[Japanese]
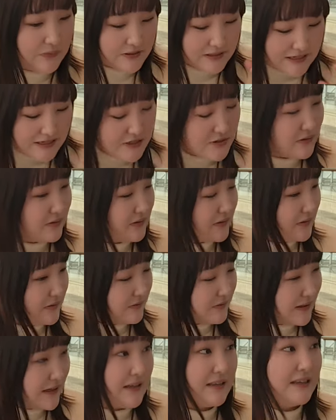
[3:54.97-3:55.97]
う最初、
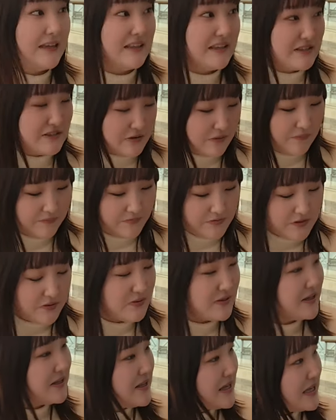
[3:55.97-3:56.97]
わかんないんですよ。そん
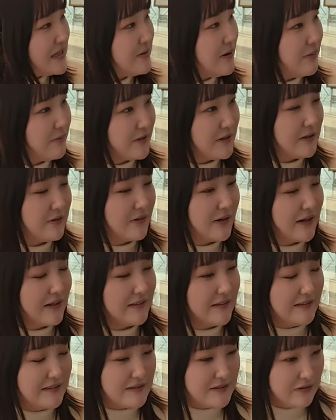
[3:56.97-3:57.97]
なにハバネロわかんな
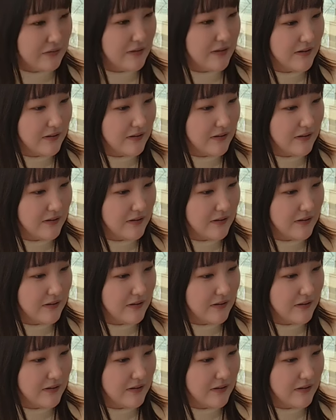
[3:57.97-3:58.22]
いんですよ。